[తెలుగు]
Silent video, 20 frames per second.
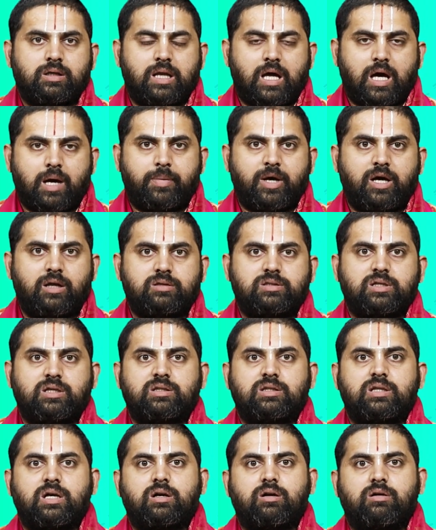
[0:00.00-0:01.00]
లాభాలు
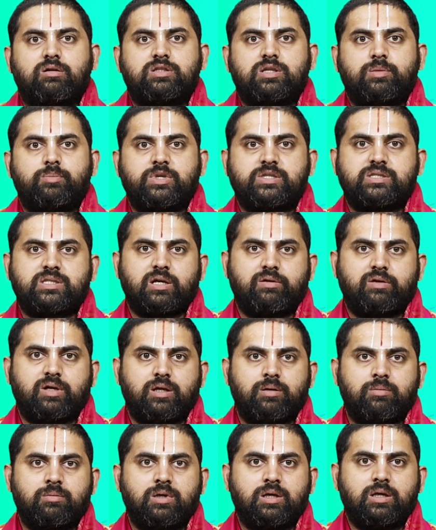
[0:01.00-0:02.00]
చేతిదాకా వచ్చి మిస్
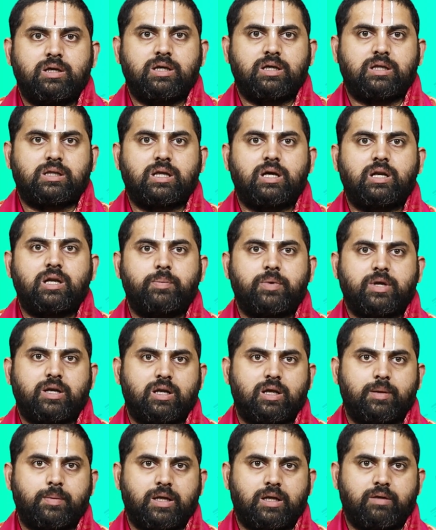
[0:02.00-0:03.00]
అవ్వడం ఇట్లాంటి
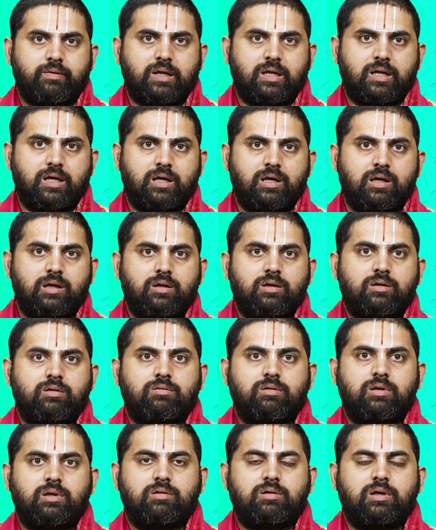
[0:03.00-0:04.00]
పరిణామాల వల్ల
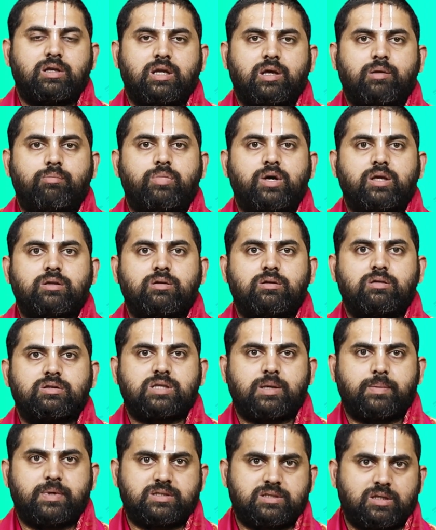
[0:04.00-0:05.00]
కొన్ని కొన్ని ఇబ్బందులు
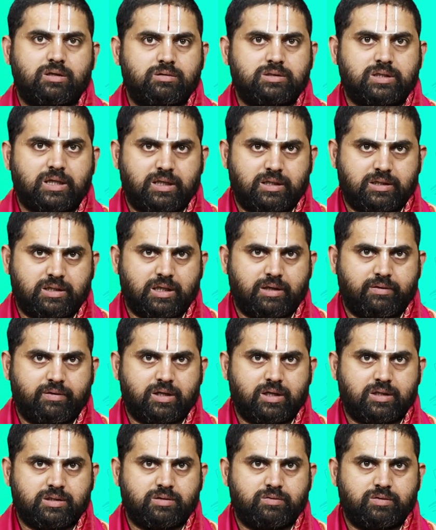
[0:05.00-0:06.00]
సమస్యలు తలెత్తే
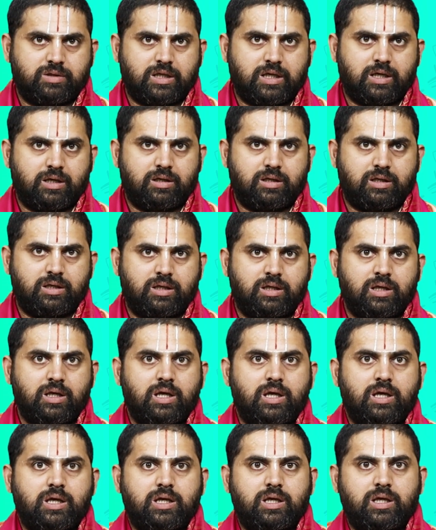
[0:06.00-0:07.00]
అవకాశం ఉంది కాబట్టి
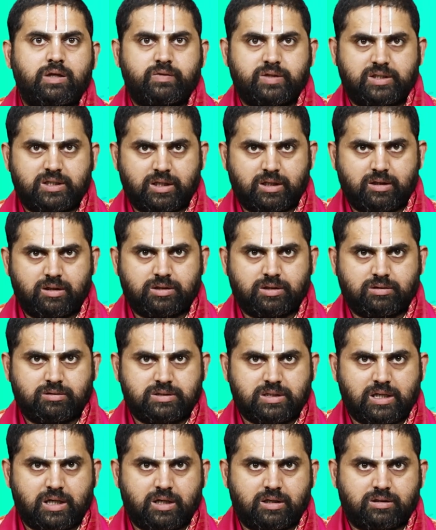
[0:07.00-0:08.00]
ఈ విషయాల్లో తగు
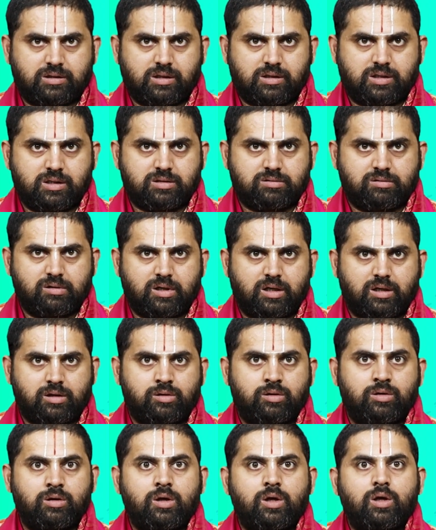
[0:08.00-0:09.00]
జాగ్రత్తలు
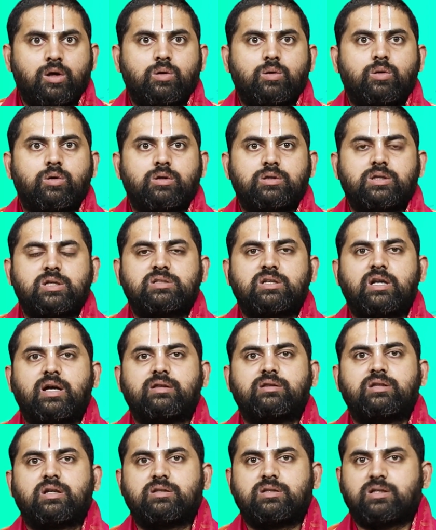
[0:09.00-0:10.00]
తీసుకోగలరు గురుదశలు
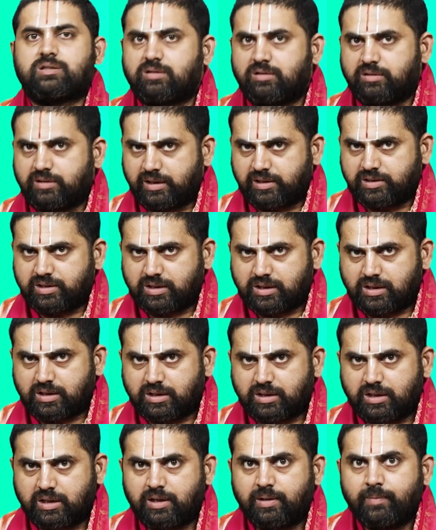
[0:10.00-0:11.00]
అంతర్దశలు
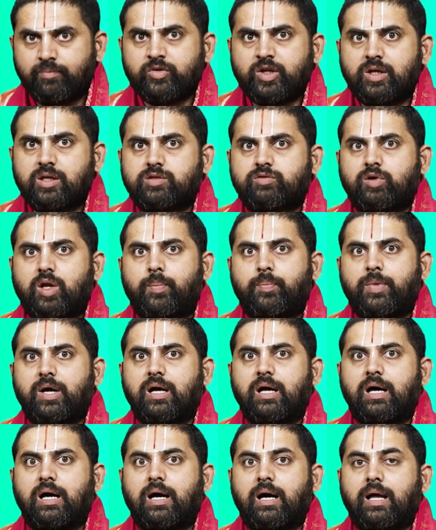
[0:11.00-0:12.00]
నడిచినట్లయితే
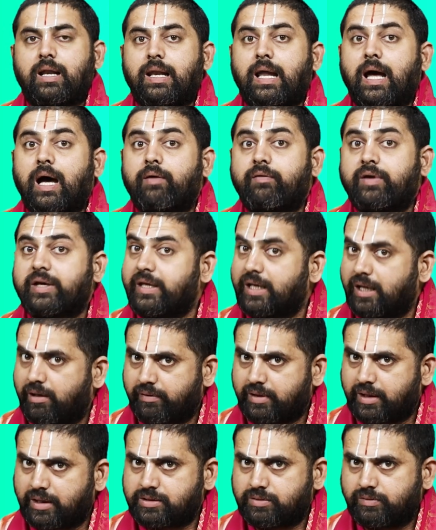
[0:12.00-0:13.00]
స్వల్పంగా లావ్ అయ్యే
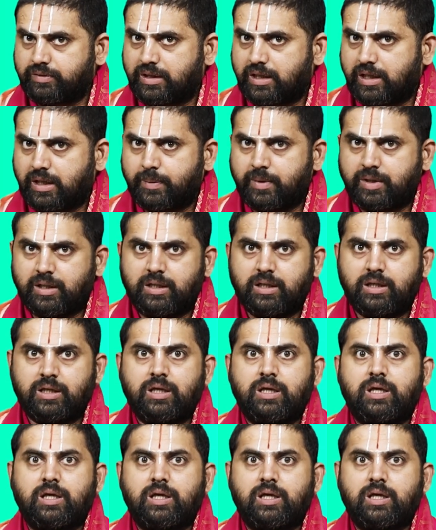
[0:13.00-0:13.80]
అవకాశం ఉంది కాబట్టి